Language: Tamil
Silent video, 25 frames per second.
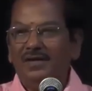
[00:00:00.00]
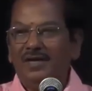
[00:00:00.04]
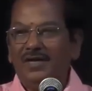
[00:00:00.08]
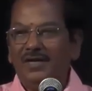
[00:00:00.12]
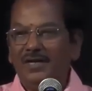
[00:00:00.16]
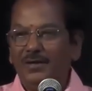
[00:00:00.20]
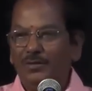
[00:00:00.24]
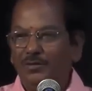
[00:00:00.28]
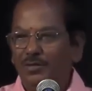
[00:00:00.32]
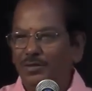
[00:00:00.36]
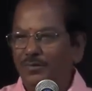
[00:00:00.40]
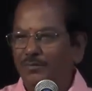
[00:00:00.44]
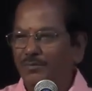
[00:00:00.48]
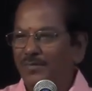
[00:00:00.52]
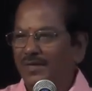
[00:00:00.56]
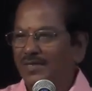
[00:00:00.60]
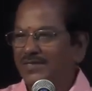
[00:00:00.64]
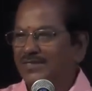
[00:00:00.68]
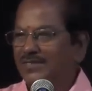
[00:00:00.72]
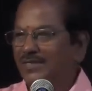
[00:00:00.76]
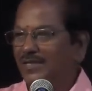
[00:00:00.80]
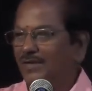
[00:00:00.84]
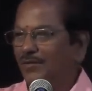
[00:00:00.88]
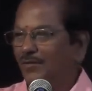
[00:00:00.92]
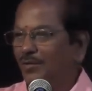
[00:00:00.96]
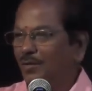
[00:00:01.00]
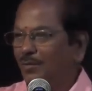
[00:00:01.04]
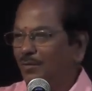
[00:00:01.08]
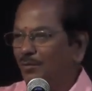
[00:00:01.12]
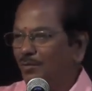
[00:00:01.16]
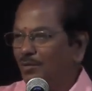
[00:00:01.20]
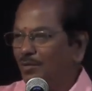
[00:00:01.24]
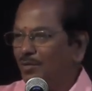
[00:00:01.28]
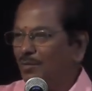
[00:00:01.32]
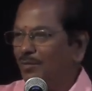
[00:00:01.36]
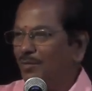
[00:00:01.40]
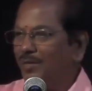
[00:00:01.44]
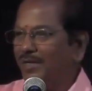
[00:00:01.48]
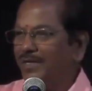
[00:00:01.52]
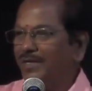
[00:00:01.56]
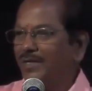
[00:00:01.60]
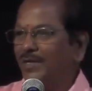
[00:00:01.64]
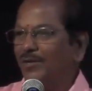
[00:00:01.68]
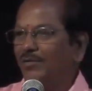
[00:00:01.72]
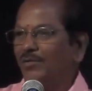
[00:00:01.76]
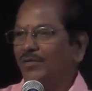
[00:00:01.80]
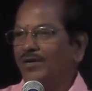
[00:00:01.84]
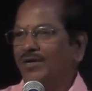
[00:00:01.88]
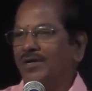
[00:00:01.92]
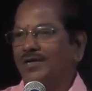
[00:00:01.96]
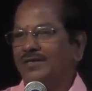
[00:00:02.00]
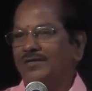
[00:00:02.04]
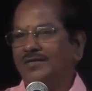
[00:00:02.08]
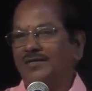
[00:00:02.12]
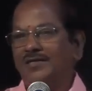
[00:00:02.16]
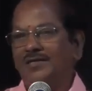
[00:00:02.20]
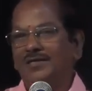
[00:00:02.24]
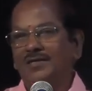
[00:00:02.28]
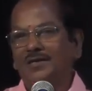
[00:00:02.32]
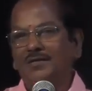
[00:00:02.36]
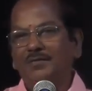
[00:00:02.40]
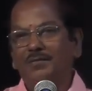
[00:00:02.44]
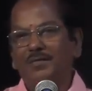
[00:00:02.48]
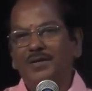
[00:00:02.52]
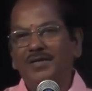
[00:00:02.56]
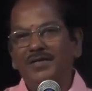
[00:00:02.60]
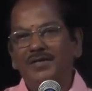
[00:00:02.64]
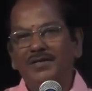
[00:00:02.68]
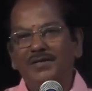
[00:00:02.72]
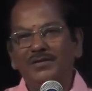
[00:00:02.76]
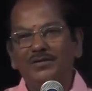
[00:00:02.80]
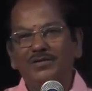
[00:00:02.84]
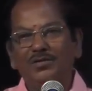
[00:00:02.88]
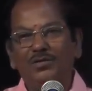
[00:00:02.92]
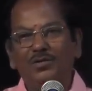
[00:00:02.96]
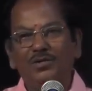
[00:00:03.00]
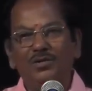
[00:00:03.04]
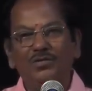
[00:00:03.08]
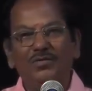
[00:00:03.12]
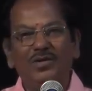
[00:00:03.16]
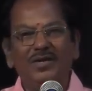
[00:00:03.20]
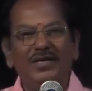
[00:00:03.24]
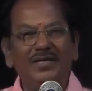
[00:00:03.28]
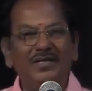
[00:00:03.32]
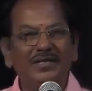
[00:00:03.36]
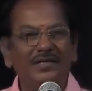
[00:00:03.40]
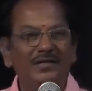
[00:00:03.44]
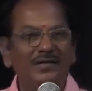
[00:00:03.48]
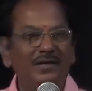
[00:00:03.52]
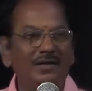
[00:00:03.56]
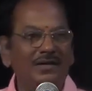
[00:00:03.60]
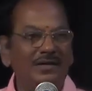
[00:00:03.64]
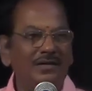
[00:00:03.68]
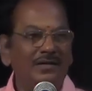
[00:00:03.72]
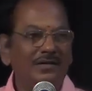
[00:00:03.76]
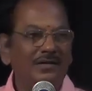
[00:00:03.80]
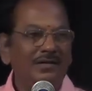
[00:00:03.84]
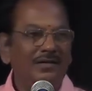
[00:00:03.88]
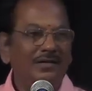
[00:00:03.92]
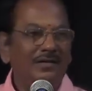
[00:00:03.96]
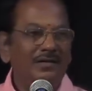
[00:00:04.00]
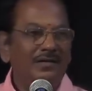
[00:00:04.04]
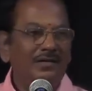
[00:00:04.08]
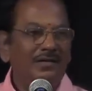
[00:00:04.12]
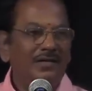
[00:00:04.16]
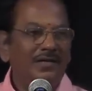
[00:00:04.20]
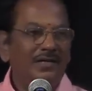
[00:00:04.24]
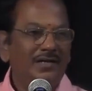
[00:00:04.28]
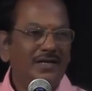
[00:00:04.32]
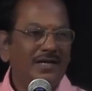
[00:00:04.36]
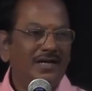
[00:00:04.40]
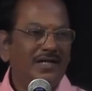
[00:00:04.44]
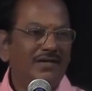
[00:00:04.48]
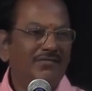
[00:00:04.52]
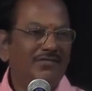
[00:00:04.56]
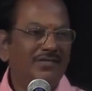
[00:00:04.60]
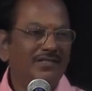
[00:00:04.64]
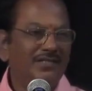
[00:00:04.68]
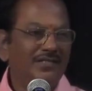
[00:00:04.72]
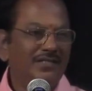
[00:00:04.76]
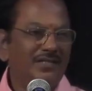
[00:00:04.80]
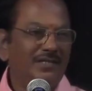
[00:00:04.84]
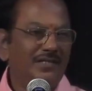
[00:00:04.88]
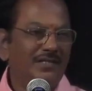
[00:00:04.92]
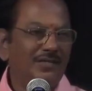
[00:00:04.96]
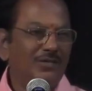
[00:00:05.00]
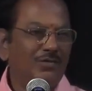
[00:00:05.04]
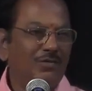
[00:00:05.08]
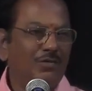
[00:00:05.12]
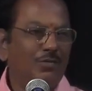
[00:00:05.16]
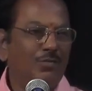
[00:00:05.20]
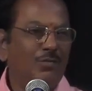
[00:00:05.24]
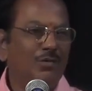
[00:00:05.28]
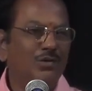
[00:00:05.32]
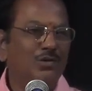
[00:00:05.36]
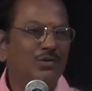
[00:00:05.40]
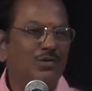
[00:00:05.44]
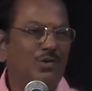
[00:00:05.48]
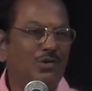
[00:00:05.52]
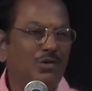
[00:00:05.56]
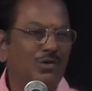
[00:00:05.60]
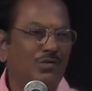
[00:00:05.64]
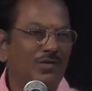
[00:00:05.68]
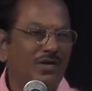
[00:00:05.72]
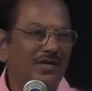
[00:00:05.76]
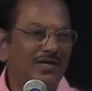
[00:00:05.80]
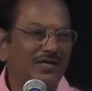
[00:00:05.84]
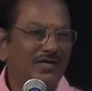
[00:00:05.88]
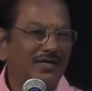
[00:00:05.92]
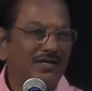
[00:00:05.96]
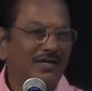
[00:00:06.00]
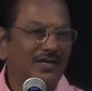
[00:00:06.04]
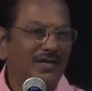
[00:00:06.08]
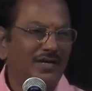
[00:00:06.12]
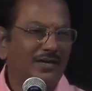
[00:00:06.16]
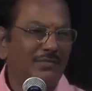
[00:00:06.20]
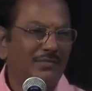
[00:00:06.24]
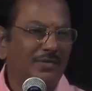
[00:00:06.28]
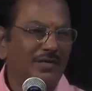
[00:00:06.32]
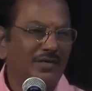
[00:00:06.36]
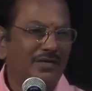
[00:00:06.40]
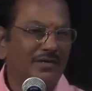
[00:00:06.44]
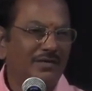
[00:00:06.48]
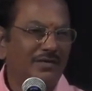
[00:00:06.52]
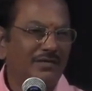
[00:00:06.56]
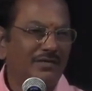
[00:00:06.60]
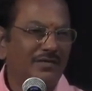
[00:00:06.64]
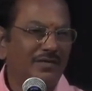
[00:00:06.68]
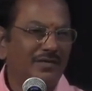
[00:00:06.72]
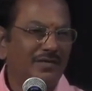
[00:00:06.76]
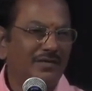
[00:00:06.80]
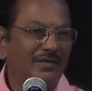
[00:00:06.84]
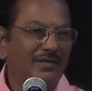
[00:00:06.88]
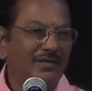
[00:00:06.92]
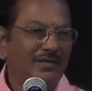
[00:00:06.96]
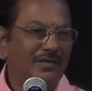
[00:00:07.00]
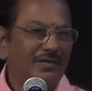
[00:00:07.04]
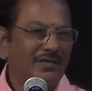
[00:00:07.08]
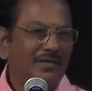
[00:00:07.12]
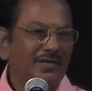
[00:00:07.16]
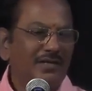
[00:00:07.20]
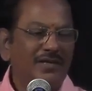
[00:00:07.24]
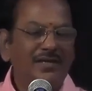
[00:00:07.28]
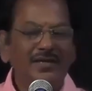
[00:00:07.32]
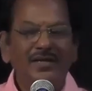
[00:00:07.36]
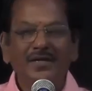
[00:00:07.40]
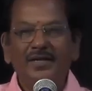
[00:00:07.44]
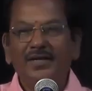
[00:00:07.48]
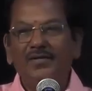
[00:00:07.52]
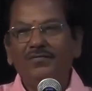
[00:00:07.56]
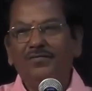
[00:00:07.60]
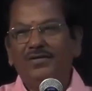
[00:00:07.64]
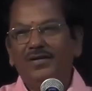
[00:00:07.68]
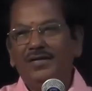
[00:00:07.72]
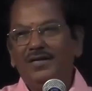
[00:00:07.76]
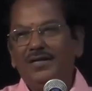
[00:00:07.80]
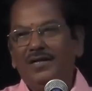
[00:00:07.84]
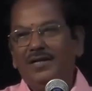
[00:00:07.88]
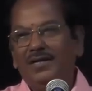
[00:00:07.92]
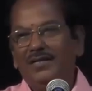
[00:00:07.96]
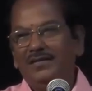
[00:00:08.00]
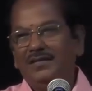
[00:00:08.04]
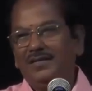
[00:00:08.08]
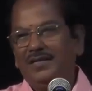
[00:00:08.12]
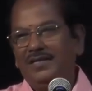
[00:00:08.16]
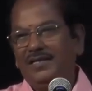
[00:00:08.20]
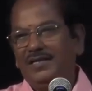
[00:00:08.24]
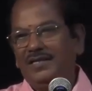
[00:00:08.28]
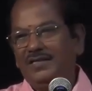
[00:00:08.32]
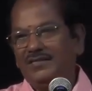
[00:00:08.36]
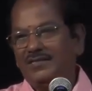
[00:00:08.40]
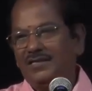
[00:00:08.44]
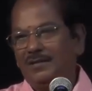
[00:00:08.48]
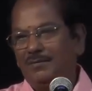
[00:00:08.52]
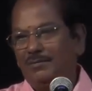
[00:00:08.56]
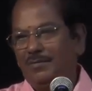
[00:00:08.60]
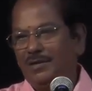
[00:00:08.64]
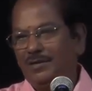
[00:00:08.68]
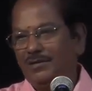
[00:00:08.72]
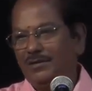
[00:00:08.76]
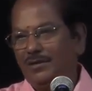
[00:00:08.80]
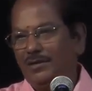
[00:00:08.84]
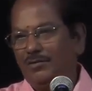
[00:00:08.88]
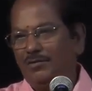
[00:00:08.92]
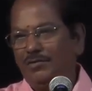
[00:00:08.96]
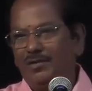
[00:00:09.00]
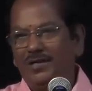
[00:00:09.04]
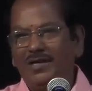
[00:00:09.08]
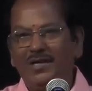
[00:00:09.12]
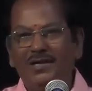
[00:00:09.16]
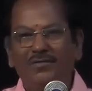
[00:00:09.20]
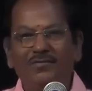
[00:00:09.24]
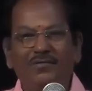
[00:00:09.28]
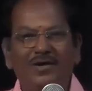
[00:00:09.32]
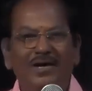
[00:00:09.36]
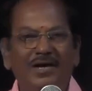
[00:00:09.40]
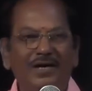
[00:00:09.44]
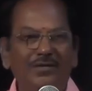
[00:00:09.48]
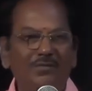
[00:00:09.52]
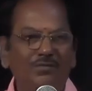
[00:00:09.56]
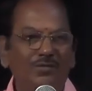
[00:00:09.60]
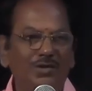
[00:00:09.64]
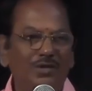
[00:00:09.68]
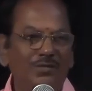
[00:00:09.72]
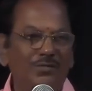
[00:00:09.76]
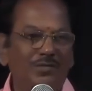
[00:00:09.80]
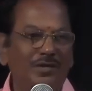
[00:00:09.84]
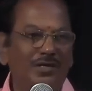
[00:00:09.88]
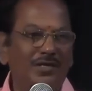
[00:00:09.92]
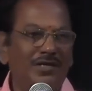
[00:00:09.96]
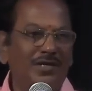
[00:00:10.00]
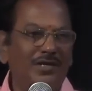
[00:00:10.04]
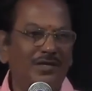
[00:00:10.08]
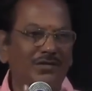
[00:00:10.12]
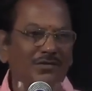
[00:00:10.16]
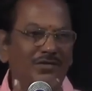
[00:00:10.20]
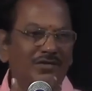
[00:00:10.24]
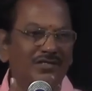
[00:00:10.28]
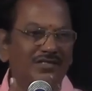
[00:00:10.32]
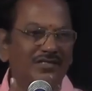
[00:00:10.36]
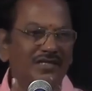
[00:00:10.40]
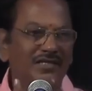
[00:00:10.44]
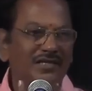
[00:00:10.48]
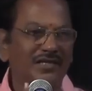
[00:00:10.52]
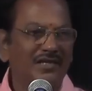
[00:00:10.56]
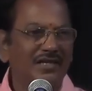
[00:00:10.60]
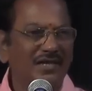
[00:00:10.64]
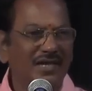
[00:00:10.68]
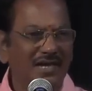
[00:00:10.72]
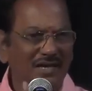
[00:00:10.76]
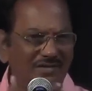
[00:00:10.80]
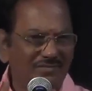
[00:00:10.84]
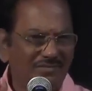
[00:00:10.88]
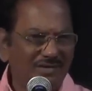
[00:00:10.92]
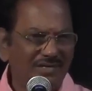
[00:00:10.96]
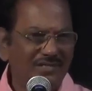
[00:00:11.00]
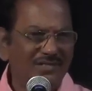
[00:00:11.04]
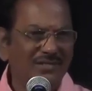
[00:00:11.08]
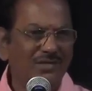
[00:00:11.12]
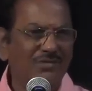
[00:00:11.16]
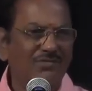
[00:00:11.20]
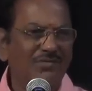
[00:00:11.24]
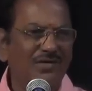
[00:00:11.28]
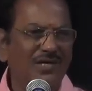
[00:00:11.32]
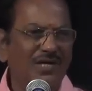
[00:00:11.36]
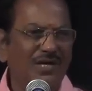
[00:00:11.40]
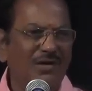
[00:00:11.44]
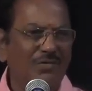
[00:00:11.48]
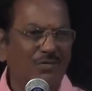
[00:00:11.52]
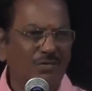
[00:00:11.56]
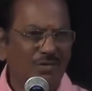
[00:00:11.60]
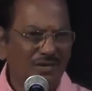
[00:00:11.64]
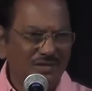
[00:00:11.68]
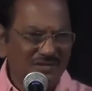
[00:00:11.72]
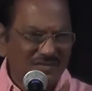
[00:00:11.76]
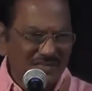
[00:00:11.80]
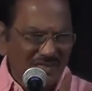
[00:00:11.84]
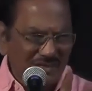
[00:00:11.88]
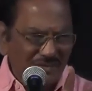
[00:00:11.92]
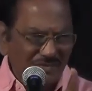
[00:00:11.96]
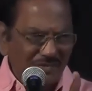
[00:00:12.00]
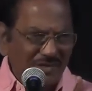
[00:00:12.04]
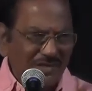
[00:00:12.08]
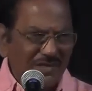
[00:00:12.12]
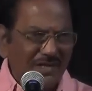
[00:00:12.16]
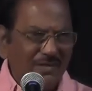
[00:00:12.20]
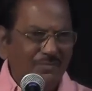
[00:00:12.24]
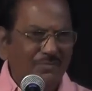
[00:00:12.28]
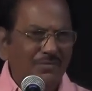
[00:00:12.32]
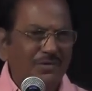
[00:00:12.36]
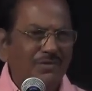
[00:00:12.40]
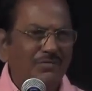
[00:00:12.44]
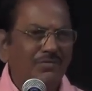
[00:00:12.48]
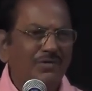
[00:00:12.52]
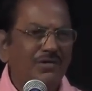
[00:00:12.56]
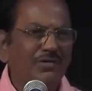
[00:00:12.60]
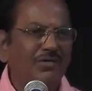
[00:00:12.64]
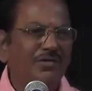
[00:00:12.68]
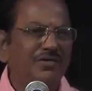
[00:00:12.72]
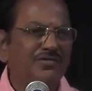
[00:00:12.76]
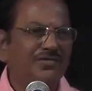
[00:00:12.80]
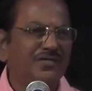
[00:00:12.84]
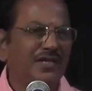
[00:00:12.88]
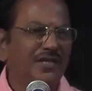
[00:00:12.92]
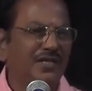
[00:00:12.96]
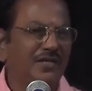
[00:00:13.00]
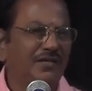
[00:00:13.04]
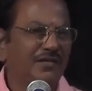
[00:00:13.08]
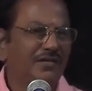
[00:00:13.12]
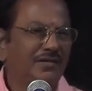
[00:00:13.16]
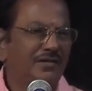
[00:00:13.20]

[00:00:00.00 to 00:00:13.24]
அன்றைக்கூட பீச்சில் ஒரு பொண்ணும் பையனும் உட்காந்துக்கிறான் பையன் சோர்வாக இருக்கிறான் என்னடா வந்ததுலேருந்து ரொம்ப சோர்வாக இருக்கிற அப்படின்னுது இல்லடி வருங்காலத்தில் என் சம்பளத்தில் உன்னால் வாழ முடியுமான்னு நான் யோசிக்கிறேன் நான் வாழ்ந்துருண்டா உன் செலவுக்கு என்ன பண்ணுவேன்னு யோசி